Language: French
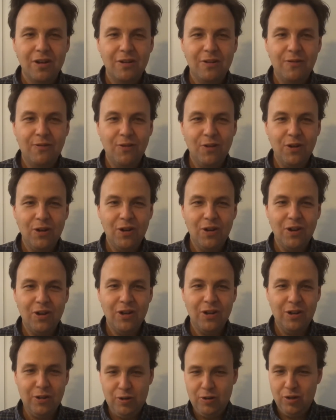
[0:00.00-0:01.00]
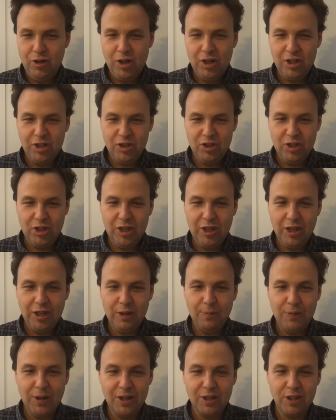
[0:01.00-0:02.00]
ils veulent euh,
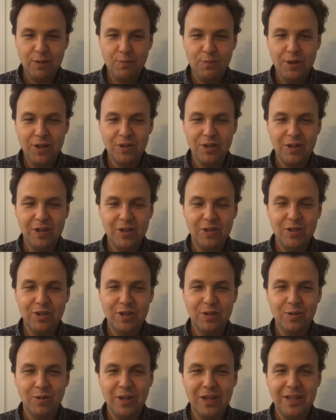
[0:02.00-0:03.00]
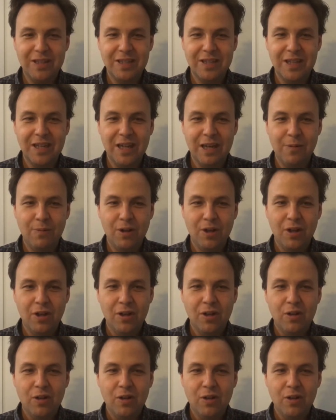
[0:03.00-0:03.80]
insérer, par exemple, personnes personne en situation de handicap